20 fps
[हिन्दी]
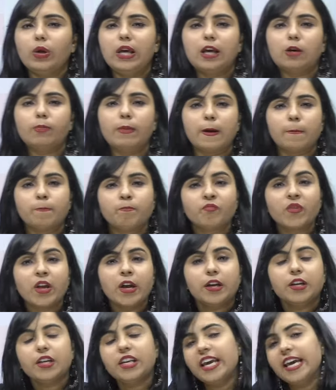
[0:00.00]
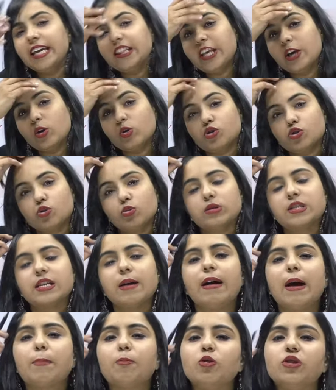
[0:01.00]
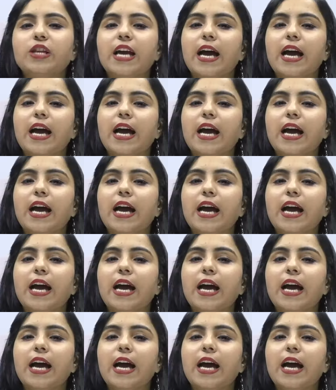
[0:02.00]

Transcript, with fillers: वीक में ये थे कुछ रूल्स अब आपको